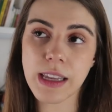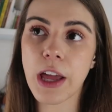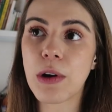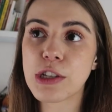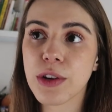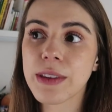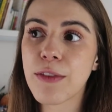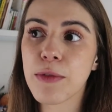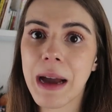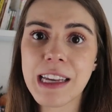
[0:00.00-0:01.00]
sério, Eu acho que
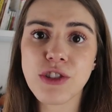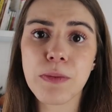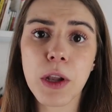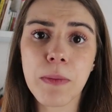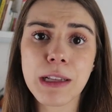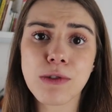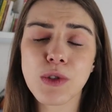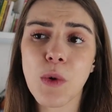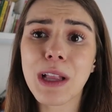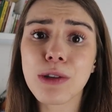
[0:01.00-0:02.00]
teve mais de pelo
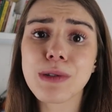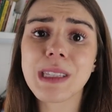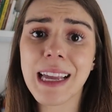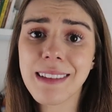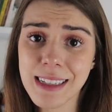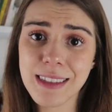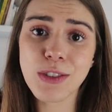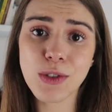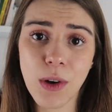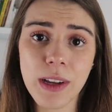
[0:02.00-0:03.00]
menos 400
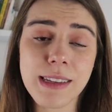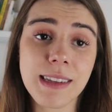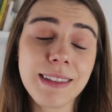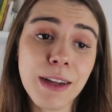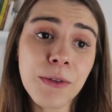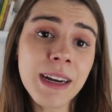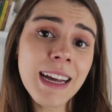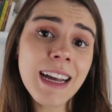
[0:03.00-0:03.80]
histórias, então